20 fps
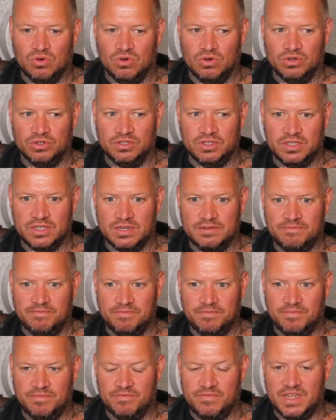und
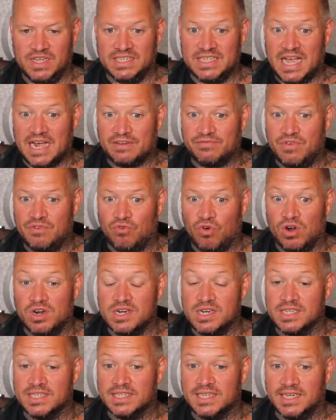wie gesagt, wir
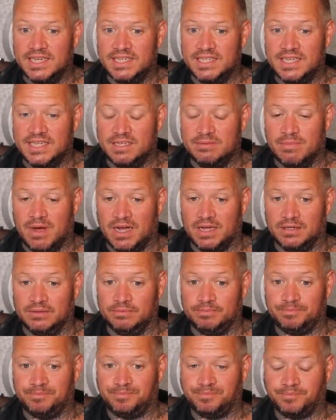wollten es richtig
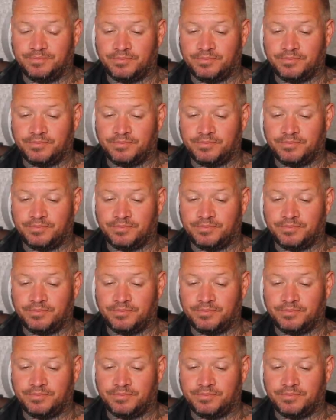machen.